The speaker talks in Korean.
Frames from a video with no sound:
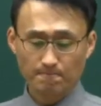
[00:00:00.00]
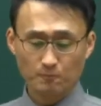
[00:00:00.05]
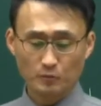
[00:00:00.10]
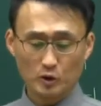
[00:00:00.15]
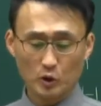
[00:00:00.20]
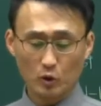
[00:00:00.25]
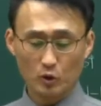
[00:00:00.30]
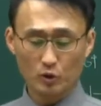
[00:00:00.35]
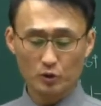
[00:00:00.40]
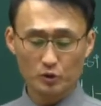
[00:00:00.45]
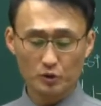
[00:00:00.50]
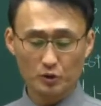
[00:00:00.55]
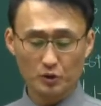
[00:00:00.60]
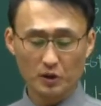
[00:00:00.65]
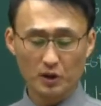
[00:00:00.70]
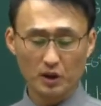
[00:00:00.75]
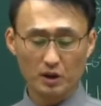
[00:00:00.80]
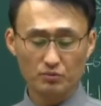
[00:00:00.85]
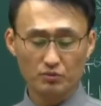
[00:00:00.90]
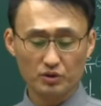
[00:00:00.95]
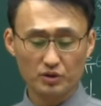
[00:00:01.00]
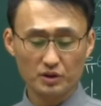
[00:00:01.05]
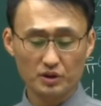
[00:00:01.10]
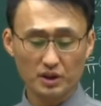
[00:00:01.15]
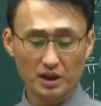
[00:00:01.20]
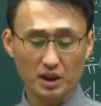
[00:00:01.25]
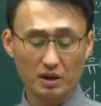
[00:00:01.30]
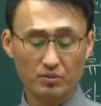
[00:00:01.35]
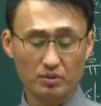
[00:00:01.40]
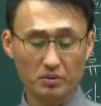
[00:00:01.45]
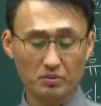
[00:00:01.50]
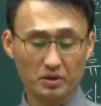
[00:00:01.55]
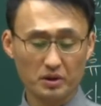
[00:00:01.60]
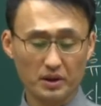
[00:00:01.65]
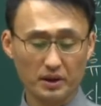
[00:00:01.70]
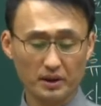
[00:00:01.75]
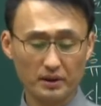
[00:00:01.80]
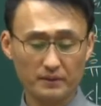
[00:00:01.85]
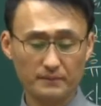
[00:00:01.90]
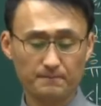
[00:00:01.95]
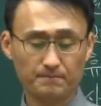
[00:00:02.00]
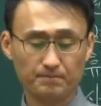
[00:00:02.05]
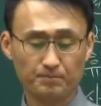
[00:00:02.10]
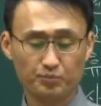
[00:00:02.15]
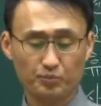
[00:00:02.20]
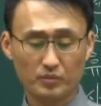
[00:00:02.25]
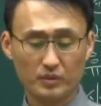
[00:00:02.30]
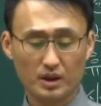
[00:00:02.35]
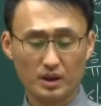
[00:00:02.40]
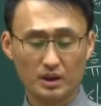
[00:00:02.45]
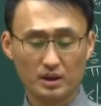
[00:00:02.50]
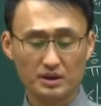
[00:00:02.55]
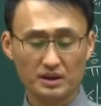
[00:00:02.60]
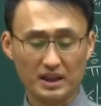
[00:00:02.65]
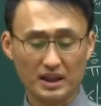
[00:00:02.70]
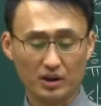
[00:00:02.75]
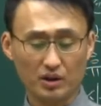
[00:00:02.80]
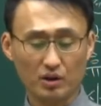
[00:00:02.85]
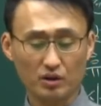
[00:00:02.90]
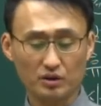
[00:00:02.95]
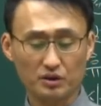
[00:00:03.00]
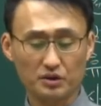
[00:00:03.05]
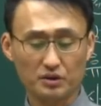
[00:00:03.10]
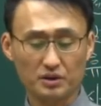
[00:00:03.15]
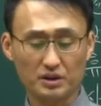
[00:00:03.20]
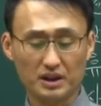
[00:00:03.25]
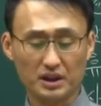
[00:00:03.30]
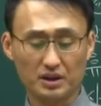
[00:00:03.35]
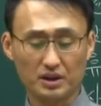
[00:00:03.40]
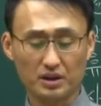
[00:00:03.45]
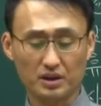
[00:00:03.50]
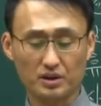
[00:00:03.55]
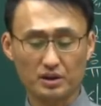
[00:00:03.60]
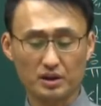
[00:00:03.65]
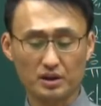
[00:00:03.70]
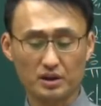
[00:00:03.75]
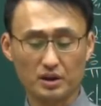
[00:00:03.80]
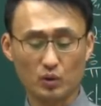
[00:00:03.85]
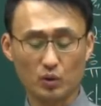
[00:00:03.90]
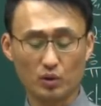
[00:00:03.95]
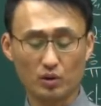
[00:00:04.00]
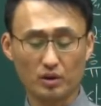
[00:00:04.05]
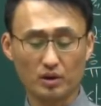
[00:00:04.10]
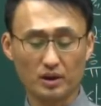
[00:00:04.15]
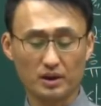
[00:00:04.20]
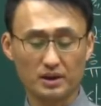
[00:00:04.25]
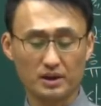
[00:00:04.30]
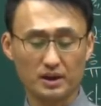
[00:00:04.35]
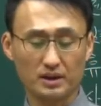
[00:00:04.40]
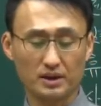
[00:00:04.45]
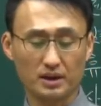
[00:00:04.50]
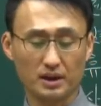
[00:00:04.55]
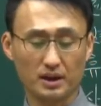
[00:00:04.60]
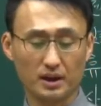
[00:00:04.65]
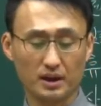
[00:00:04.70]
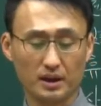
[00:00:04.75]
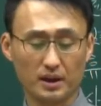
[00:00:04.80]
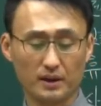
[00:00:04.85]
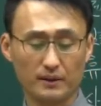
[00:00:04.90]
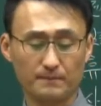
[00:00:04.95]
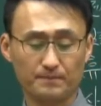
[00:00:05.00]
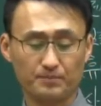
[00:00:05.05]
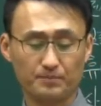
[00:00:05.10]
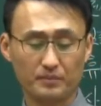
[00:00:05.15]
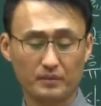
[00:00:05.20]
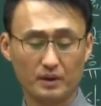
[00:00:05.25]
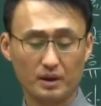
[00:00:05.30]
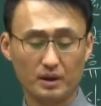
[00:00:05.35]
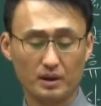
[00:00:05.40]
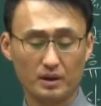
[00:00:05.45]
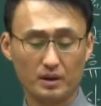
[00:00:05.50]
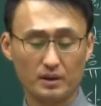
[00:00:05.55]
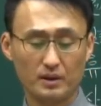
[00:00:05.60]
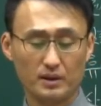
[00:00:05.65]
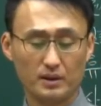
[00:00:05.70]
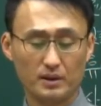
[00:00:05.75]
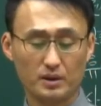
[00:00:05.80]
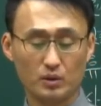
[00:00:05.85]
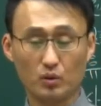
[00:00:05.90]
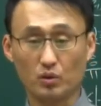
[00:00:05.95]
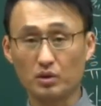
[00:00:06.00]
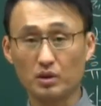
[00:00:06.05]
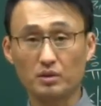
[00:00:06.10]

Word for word: 자, 오른쪽에 문제 하나 풀어볼까요? 자격 취소, 자격정지 옳은 걸 찾아라. 옳은